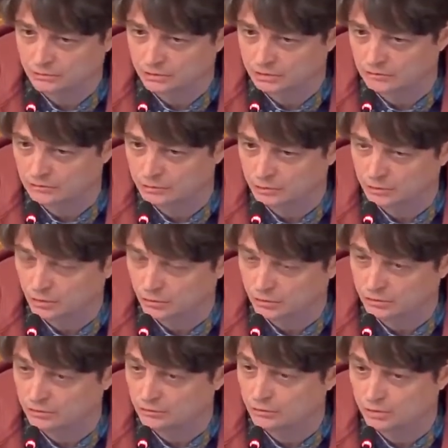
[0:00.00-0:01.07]
уже давно
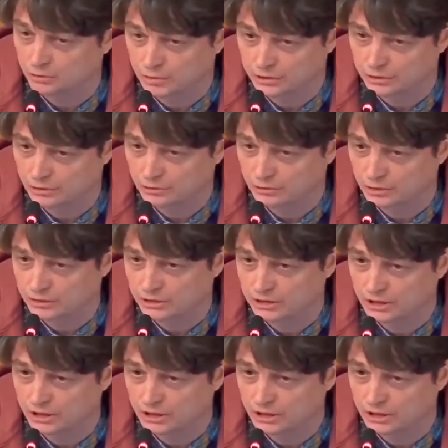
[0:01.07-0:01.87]
строят, уже построили